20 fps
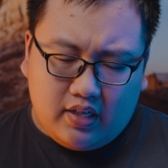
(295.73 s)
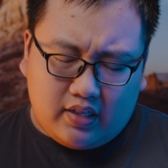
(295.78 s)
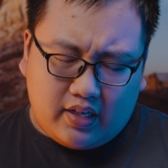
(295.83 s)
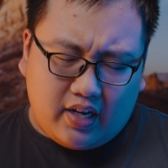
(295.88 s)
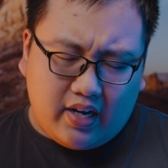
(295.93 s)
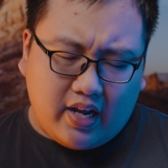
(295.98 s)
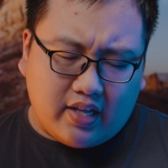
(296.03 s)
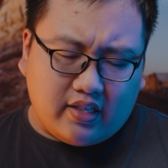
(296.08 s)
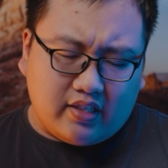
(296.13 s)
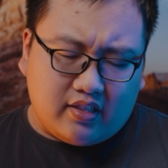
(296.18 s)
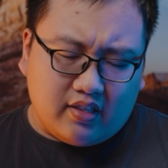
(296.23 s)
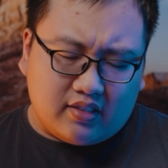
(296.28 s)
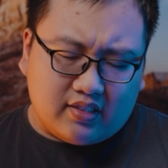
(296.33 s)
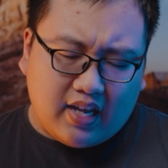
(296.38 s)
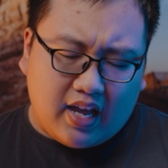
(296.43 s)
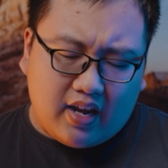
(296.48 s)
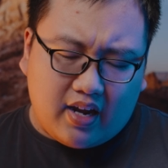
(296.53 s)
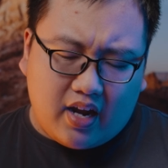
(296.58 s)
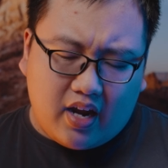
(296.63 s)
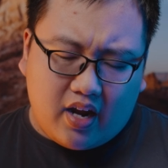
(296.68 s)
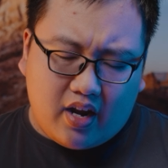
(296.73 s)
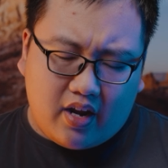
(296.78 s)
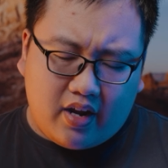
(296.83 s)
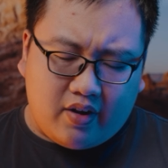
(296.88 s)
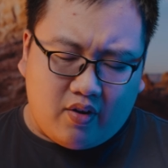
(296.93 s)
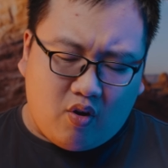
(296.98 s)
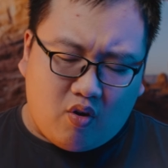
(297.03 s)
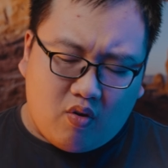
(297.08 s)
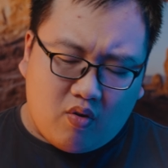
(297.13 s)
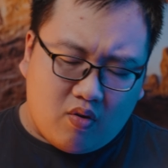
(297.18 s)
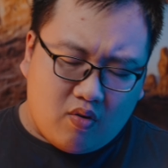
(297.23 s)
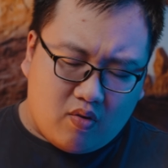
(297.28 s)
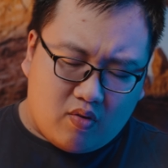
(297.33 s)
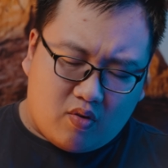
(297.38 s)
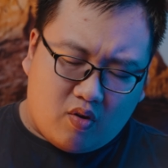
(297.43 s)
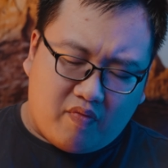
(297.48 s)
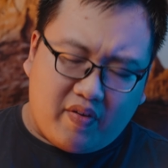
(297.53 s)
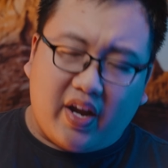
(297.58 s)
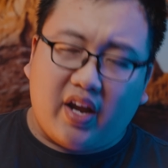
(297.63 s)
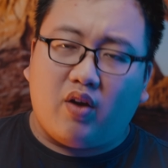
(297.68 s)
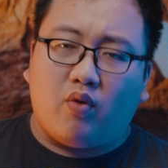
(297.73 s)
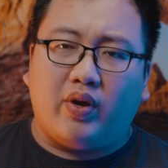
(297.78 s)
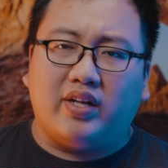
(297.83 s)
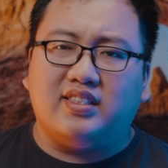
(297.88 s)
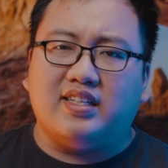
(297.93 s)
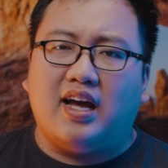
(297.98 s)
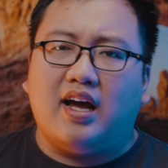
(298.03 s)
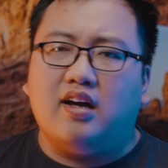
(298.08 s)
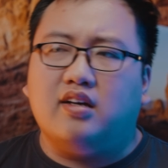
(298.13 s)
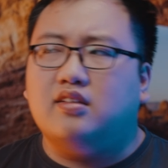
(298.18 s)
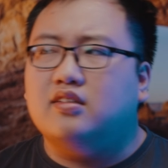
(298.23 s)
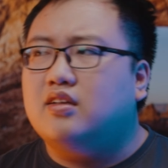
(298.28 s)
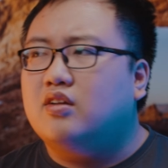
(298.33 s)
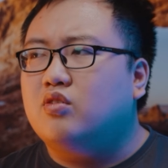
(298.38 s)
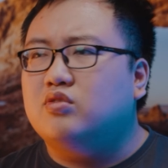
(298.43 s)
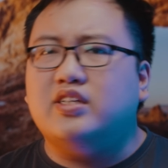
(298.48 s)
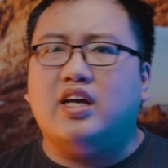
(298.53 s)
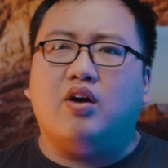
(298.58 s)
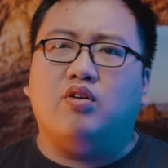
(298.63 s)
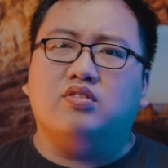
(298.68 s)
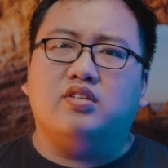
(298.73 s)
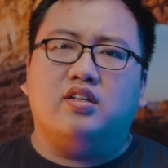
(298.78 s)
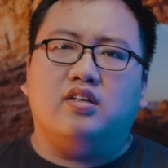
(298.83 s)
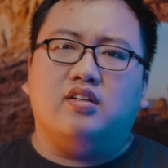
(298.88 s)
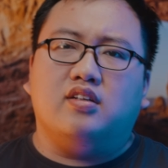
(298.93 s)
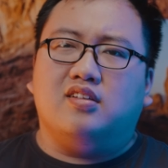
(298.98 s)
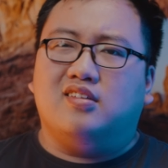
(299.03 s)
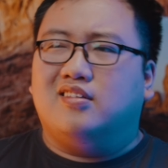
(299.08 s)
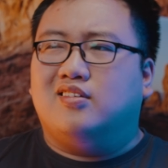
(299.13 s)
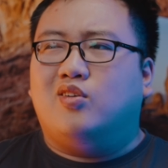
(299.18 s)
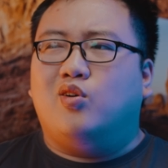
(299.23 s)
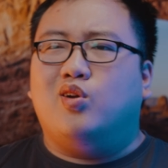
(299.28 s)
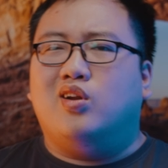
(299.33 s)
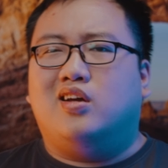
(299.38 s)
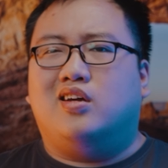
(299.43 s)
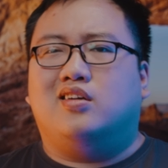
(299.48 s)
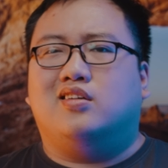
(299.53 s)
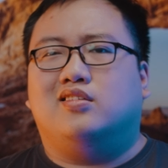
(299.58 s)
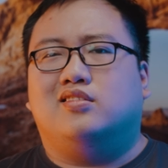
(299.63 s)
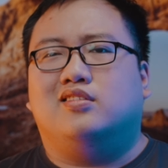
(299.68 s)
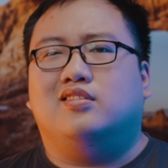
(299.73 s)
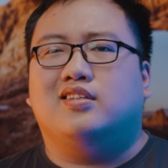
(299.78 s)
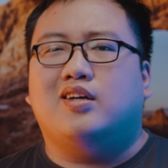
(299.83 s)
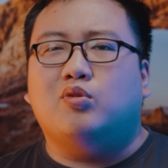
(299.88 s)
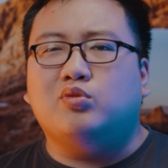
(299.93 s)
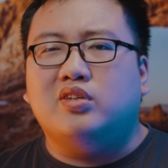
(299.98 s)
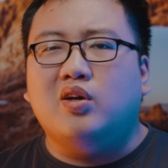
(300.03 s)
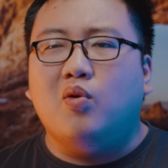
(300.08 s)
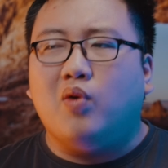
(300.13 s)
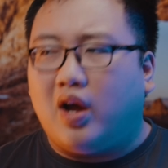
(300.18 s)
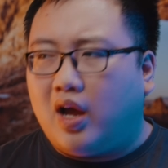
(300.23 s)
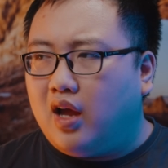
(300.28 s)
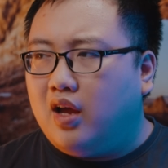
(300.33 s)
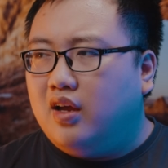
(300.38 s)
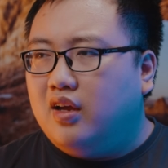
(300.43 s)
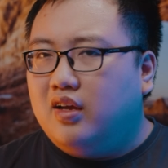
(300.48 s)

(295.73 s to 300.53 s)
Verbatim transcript: Cái này thì thực ra nghe nó có vẻ hoành tráng, thực ra nó chả có gì gọi là cao siêu cả.